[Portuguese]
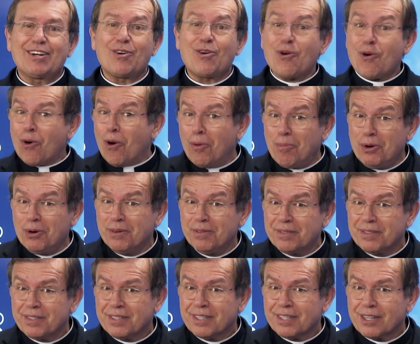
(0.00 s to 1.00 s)
Como?
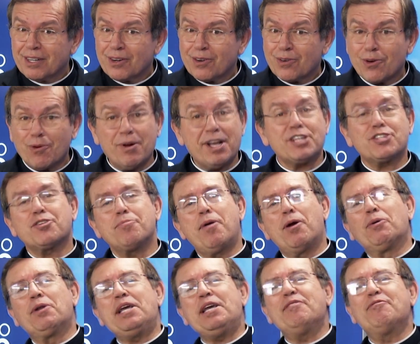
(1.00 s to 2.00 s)
Com este
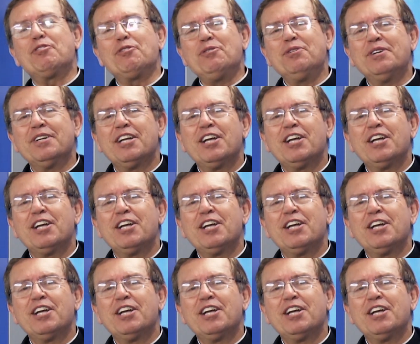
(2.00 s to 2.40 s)
meu livro,